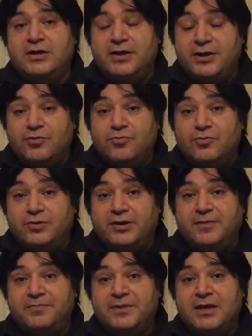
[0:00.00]

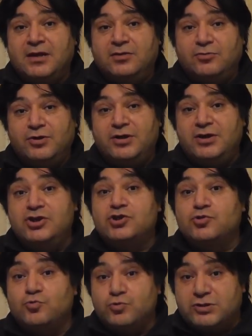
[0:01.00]
региона, но и
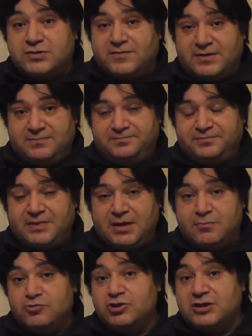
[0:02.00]
искусство,
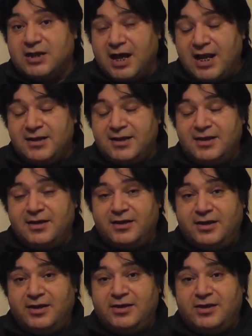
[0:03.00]
музыкальное
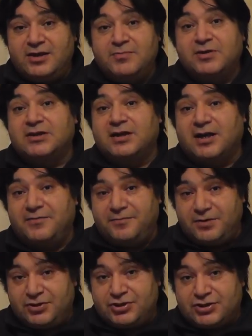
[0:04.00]
и
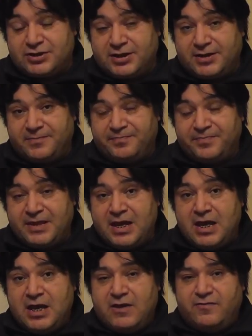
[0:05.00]
кинематографическое.
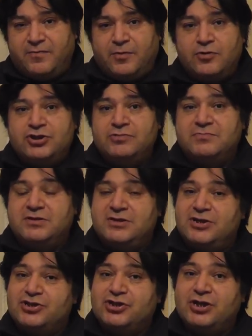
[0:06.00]
Впрочем,
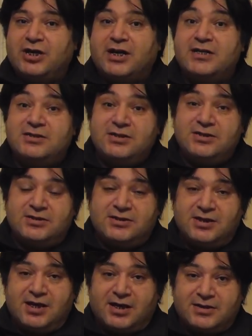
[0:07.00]
те же
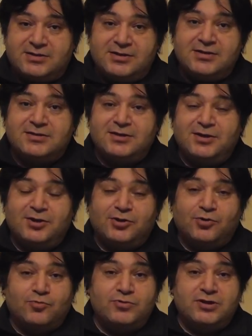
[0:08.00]
российские артисты
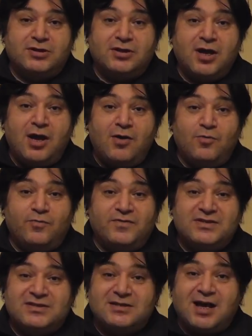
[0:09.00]
крутят у
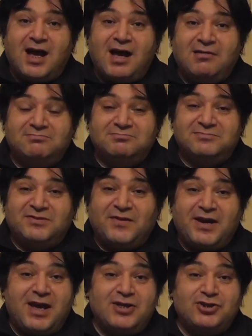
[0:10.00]
виска
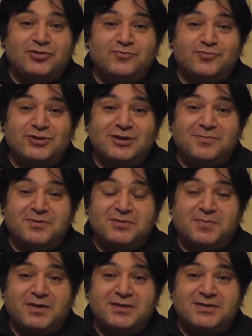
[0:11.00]
творящемуся
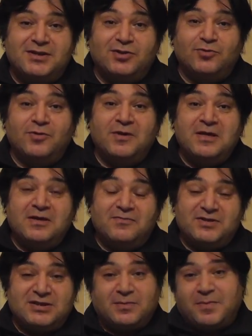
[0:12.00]
беспределу
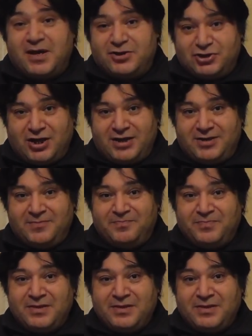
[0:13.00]
в Азербайджане.